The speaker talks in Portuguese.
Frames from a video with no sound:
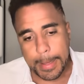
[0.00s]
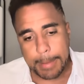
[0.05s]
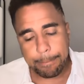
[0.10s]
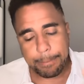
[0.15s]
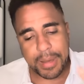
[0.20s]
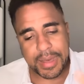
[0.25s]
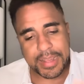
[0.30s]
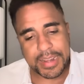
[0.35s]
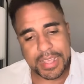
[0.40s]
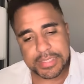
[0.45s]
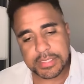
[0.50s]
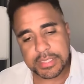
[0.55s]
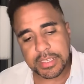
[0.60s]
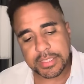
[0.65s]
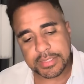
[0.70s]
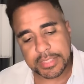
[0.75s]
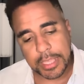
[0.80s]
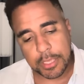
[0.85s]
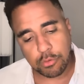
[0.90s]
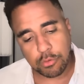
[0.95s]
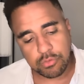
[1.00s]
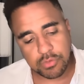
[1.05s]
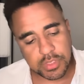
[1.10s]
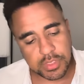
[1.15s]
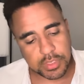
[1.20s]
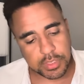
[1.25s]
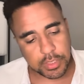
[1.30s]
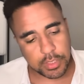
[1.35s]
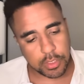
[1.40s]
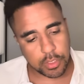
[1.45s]
parece que tem um
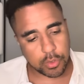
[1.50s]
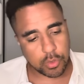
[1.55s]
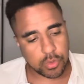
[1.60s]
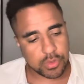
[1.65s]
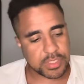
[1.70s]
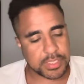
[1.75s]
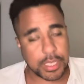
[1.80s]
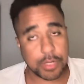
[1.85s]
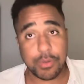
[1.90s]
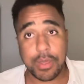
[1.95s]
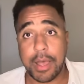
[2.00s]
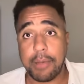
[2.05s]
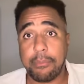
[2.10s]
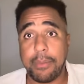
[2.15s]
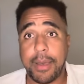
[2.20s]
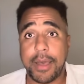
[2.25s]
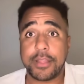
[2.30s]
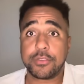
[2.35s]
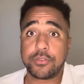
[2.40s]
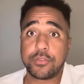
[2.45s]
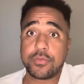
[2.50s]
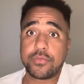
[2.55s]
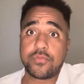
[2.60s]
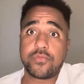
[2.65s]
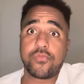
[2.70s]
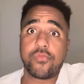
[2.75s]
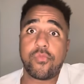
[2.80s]
circo sendo armado.